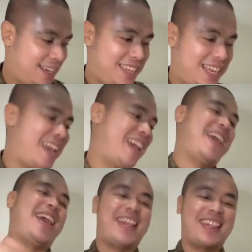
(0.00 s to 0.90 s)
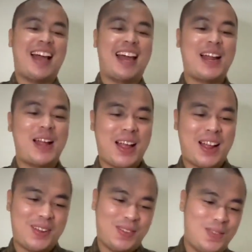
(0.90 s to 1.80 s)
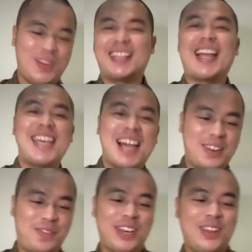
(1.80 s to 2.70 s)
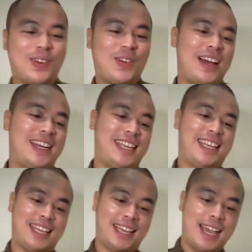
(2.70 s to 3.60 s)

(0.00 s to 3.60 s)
yeah sekarang udah tayang nih video gua nih